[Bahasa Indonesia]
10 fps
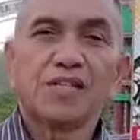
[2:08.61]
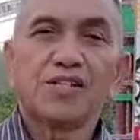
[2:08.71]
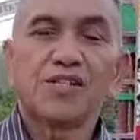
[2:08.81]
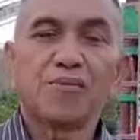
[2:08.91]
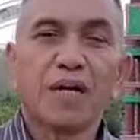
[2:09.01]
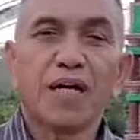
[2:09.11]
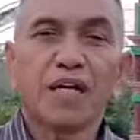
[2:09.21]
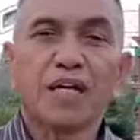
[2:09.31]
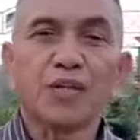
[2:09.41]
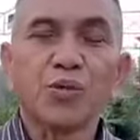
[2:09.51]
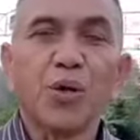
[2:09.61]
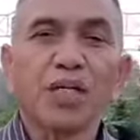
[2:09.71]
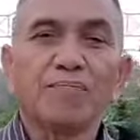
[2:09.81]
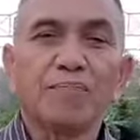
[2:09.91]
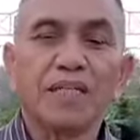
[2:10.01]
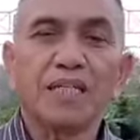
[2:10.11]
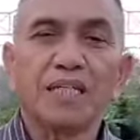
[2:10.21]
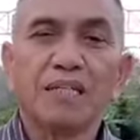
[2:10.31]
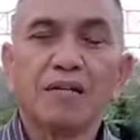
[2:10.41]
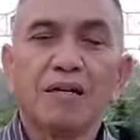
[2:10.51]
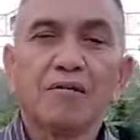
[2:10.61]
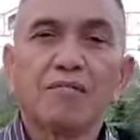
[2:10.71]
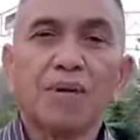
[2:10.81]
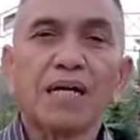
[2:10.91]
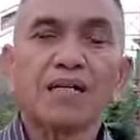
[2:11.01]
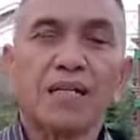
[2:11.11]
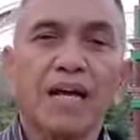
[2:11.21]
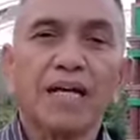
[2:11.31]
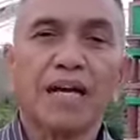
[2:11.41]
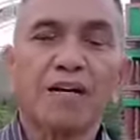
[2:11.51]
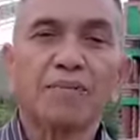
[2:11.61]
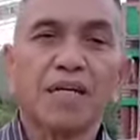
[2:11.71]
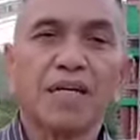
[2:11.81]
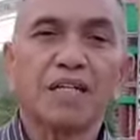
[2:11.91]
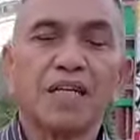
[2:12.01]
sebagai Ketua DPD Partai Amanat